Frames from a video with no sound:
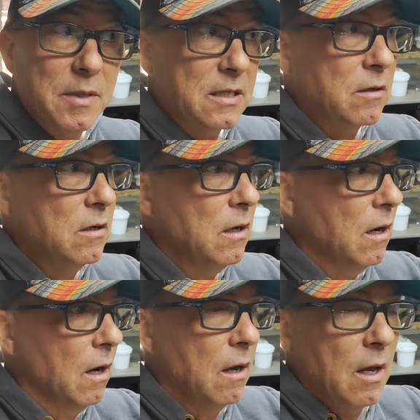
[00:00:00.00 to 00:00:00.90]
Parce
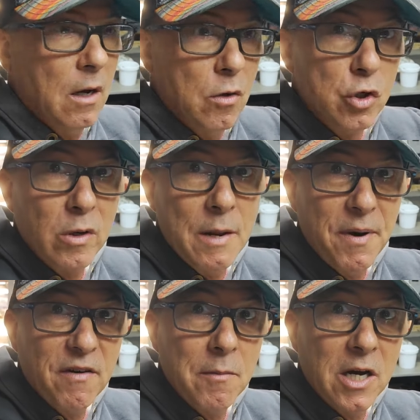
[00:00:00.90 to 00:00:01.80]
que le joint il n'est
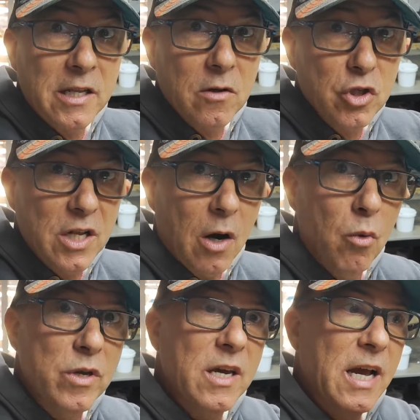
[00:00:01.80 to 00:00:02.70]
pas vraiment étanche et la
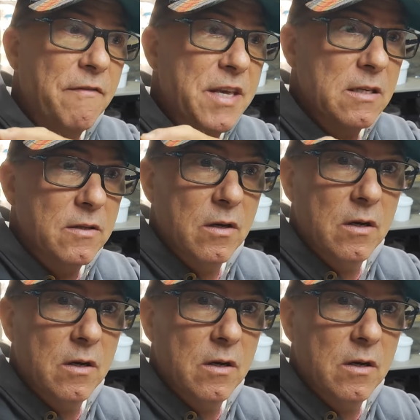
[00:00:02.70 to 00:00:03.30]
rouille, elle vient